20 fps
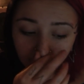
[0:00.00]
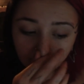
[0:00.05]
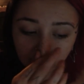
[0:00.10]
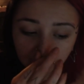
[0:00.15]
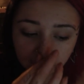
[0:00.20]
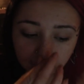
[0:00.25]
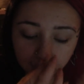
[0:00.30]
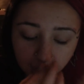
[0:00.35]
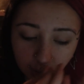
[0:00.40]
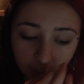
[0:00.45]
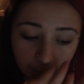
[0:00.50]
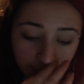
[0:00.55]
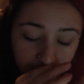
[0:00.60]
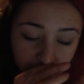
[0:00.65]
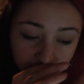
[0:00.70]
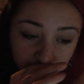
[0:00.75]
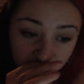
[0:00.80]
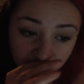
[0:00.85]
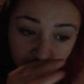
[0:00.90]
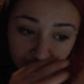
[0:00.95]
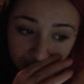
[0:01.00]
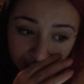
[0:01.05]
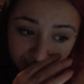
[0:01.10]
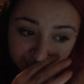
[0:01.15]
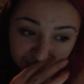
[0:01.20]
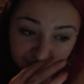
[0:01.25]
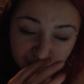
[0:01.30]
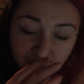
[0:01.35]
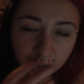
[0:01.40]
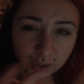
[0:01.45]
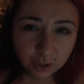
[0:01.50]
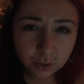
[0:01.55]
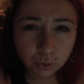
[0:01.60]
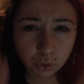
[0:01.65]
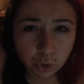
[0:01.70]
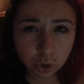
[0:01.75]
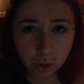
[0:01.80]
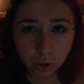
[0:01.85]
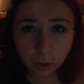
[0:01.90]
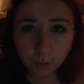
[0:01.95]
Das war ja also nicht so
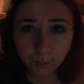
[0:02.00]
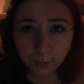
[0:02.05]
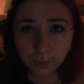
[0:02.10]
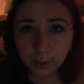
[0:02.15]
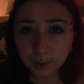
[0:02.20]
schlimm,